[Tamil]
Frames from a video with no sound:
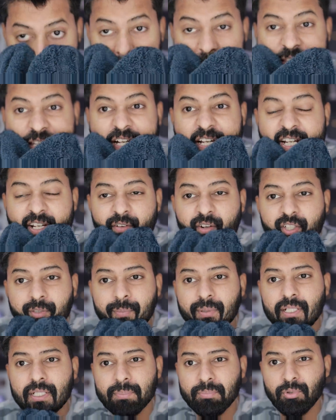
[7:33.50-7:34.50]
அண்ட் தண்ணியில் வாஷ்
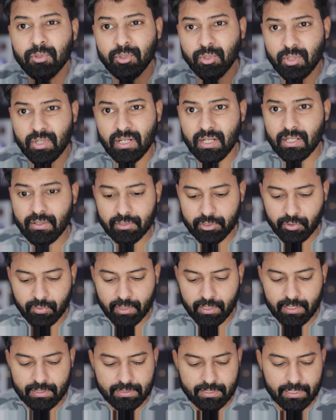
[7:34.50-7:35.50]
பண்ணுறப்போ நுரெல்லாம் வந்து
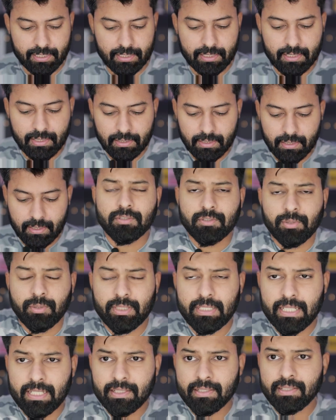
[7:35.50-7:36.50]
வரல சரிங்களா ஸோ
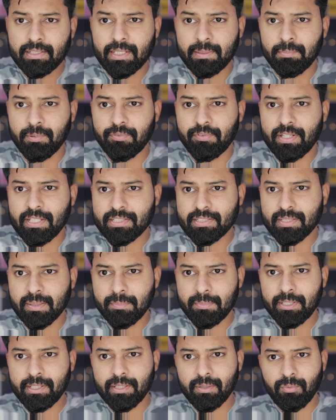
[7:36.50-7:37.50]
டன் இப்போ ஃபேஸ்
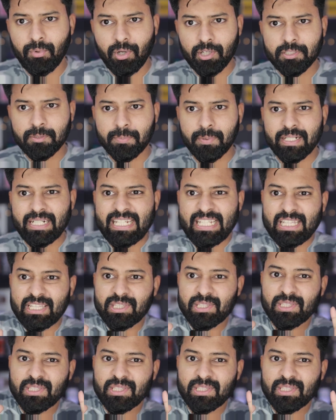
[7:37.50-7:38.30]
கம்ப்ளீட்டாக வாஷ் பண்ணி